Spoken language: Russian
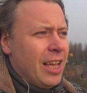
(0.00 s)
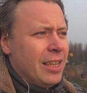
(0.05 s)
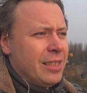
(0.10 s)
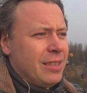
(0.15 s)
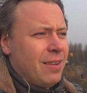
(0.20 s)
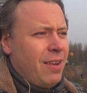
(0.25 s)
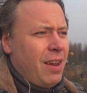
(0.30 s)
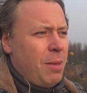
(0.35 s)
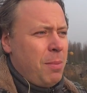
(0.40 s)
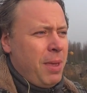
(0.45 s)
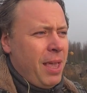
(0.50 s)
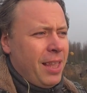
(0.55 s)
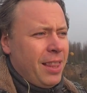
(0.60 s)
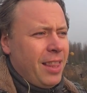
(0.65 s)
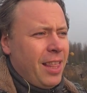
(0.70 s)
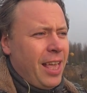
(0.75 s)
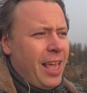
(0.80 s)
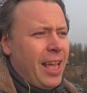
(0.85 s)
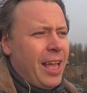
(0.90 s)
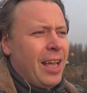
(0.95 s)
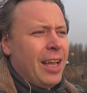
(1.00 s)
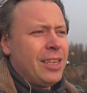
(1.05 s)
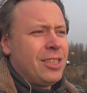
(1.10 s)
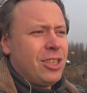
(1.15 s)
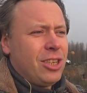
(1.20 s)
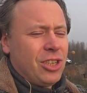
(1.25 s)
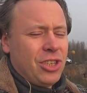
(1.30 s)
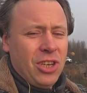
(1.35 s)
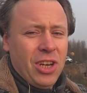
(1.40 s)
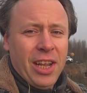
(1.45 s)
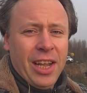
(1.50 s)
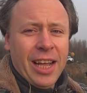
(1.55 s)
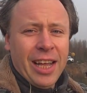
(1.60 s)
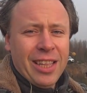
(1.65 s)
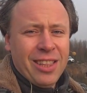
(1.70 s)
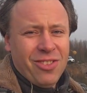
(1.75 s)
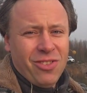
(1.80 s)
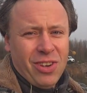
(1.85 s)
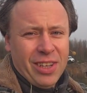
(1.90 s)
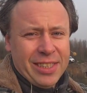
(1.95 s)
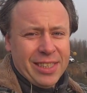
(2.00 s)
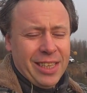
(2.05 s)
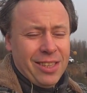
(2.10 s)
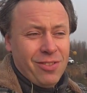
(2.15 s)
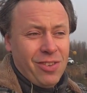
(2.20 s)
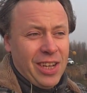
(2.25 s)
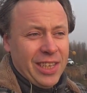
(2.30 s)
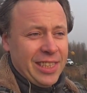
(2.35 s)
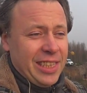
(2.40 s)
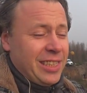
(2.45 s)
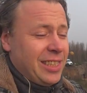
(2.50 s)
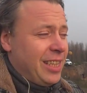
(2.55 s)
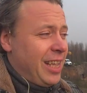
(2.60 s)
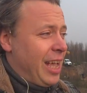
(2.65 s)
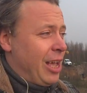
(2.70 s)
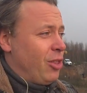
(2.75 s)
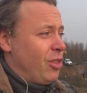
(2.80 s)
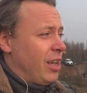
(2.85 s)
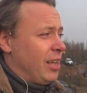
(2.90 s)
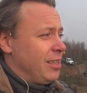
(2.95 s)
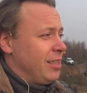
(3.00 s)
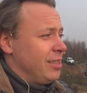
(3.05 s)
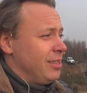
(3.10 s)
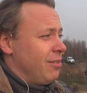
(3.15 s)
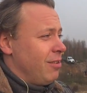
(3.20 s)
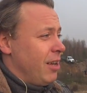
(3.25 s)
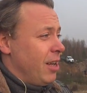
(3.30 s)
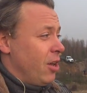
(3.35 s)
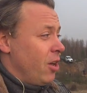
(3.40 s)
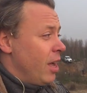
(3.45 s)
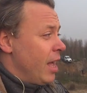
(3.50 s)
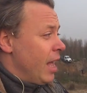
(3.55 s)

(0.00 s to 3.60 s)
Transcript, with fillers: Современная шишига 2020, я ее так называю.